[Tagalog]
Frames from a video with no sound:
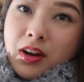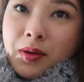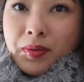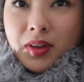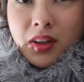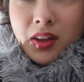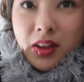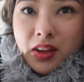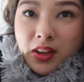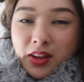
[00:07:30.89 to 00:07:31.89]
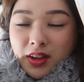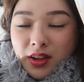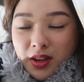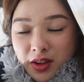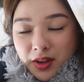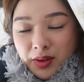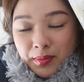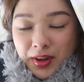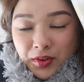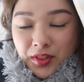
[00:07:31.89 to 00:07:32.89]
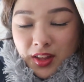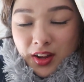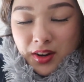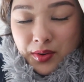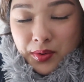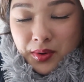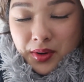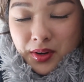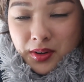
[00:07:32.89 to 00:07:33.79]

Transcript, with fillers: Grabe. Pagod na ako.